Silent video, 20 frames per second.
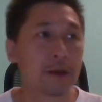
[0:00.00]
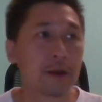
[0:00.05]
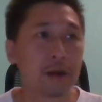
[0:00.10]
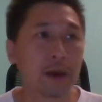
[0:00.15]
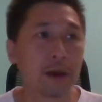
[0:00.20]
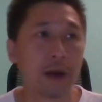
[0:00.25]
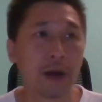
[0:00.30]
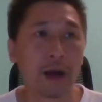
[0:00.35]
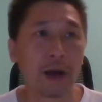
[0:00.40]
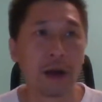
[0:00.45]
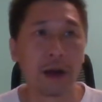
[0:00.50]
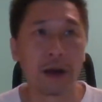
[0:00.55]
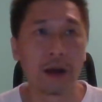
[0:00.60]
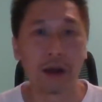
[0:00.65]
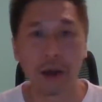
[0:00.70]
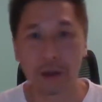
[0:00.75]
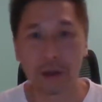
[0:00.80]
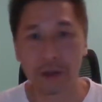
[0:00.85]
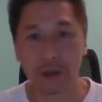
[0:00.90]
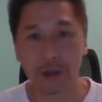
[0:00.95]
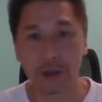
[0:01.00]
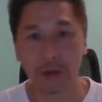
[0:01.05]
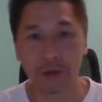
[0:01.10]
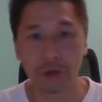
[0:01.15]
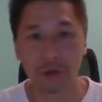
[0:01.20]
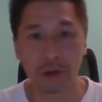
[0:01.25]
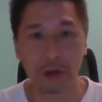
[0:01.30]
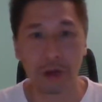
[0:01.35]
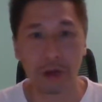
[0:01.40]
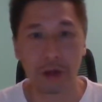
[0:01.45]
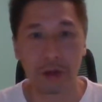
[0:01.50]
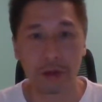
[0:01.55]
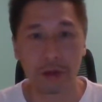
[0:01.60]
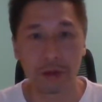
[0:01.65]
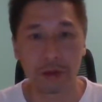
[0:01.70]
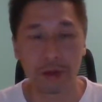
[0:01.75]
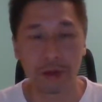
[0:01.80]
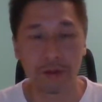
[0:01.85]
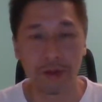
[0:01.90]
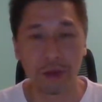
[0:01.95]
呃，恒生指数了
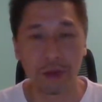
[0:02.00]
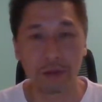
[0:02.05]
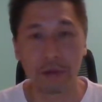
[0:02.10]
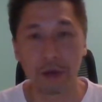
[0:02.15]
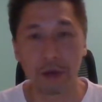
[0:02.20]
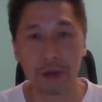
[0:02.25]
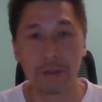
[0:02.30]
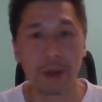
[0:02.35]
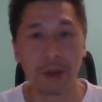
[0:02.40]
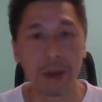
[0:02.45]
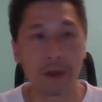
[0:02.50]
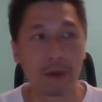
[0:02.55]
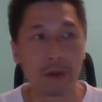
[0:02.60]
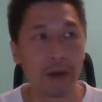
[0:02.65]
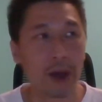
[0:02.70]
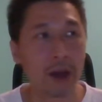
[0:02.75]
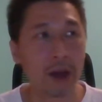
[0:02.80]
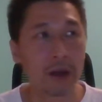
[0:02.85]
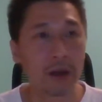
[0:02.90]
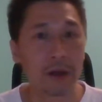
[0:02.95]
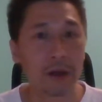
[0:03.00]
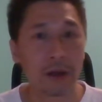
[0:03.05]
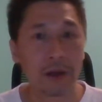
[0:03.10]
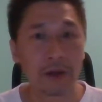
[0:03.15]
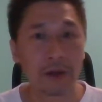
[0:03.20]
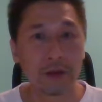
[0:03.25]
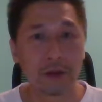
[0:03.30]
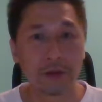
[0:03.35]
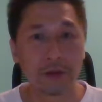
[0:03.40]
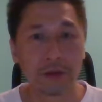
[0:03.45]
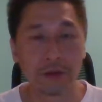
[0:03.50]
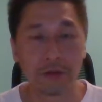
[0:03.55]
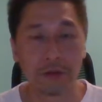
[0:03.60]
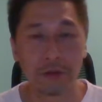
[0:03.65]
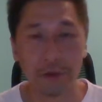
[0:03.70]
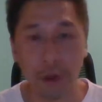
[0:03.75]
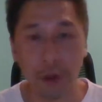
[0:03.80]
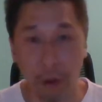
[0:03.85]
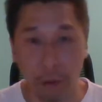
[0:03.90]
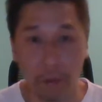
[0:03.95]
成分股里面的话，就
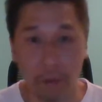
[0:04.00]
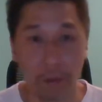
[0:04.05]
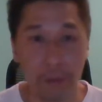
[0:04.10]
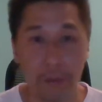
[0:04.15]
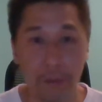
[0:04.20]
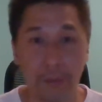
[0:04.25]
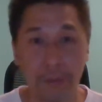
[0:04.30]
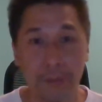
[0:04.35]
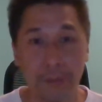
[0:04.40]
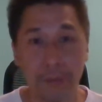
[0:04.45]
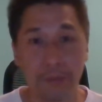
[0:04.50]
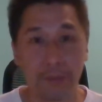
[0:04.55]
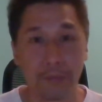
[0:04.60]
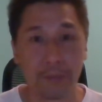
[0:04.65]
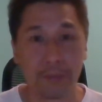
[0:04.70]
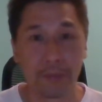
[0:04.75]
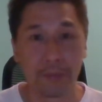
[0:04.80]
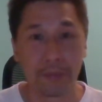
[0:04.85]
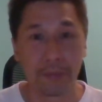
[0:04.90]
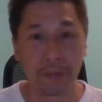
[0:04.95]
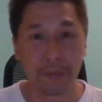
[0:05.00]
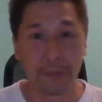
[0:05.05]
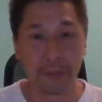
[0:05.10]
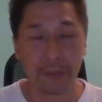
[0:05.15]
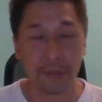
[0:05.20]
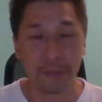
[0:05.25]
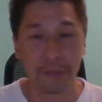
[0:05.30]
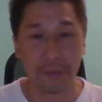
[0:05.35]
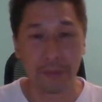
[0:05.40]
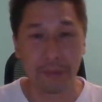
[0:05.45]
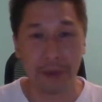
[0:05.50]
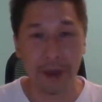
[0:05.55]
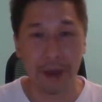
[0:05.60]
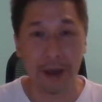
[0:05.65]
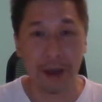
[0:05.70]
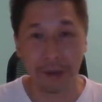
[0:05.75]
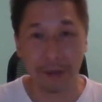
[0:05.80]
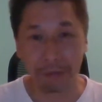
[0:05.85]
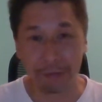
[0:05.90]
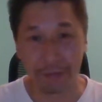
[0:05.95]
有
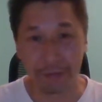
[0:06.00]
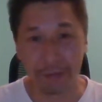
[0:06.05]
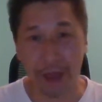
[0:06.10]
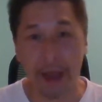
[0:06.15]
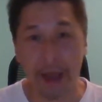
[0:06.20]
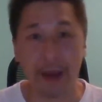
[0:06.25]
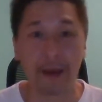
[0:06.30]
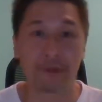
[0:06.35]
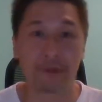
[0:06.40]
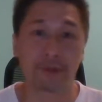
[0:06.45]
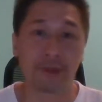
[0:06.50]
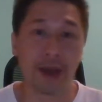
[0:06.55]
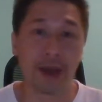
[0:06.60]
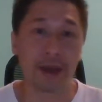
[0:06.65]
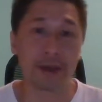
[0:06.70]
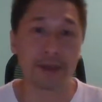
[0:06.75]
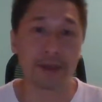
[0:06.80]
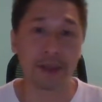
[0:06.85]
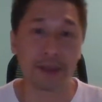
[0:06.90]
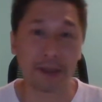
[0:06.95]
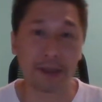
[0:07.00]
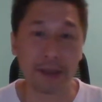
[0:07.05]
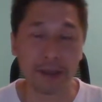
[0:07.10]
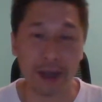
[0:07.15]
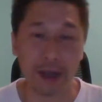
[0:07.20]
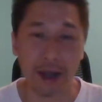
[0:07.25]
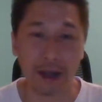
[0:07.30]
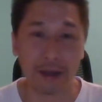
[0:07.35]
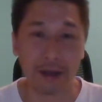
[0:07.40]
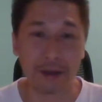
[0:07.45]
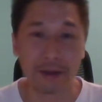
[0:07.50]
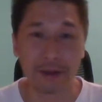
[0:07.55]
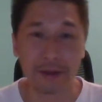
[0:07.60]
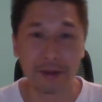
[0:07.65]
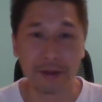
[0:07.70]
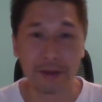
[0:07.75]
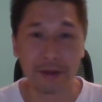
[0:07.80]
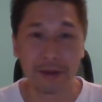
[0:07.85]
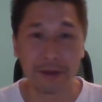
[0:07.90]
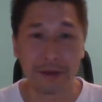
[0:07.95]
很大很大的接盘侠
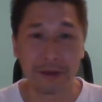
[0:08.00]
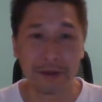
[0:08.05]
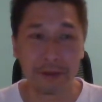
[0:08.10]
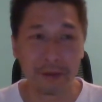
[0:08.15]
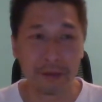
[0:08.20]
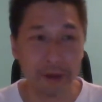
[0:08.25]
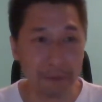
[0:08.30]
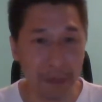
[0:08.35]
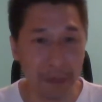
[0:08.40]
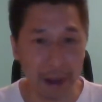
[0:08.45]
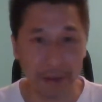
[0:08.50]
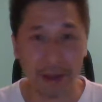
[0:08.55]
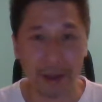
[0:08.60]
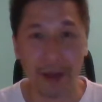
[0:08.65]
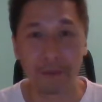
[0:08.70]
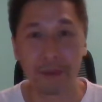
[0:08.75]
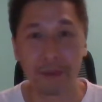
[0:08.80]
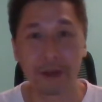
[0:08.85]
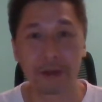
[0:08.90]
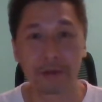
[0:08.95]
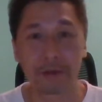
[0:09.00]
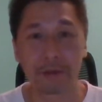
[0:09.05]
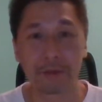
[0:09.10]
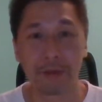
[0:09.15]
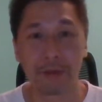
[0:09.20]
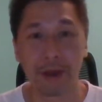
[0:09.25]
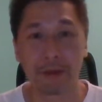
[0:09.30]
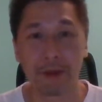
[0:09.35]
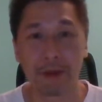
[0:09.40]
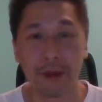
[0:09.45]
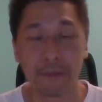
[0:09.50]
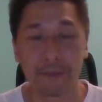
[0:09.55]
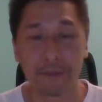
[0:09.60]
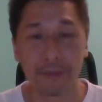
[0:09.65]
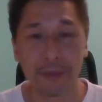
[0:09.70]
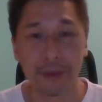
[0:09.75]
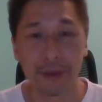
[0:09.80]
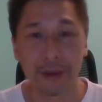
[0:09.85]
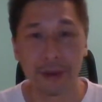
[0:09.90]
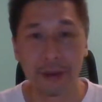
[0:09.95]
会买他们的股票了。
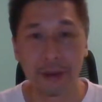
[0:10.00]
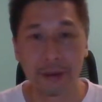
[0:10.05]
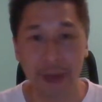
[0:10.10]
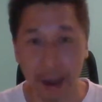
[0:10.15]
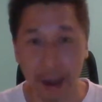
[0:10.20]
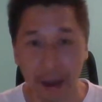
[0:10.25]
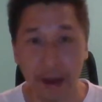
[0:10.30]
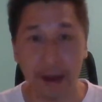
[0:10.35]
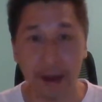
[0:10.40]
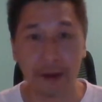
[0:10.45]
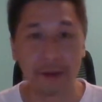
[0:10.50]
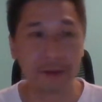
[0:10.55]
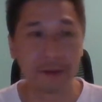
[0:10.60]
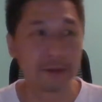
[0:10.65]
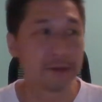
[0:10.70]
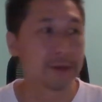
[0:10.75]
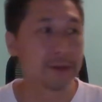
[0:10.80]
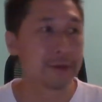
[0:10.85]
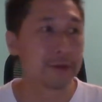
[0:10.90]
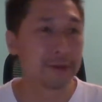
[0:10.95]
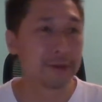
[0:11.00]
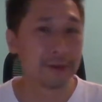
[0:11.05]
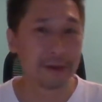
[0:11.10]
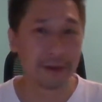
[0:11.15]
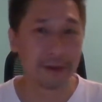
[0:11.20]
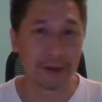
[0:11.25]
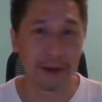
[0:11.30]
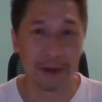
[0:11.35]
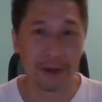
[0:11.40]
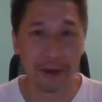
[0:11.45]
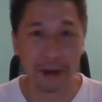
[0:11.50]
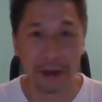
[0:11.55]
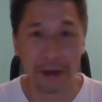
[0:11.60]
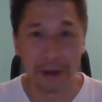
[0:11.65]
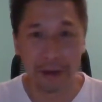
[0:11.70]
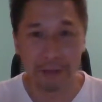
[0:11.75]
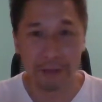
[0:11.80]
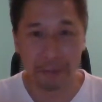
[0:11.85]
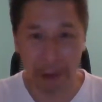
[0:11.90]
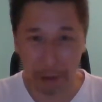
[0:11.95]
谁呢？啊，
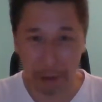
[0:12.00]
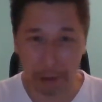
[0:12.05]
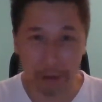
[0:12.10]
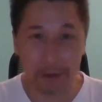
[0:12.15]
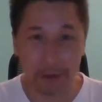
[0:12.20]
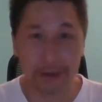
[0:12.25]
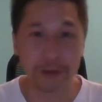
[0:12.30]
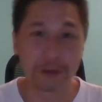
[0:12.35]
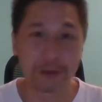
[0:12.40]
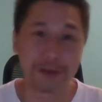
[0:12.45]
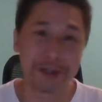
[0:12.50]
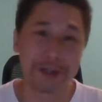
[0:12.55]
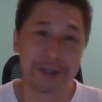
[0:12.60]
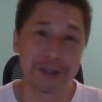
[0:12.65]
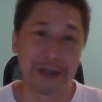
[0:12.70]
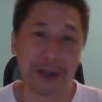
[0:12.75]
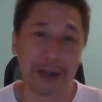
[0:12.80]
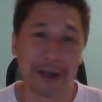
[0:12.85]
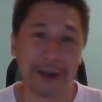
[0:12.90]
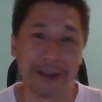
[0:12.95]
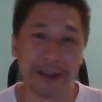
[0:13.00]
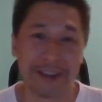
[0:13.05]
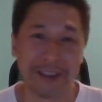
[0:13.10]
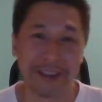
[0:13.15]
美国退休基金呵。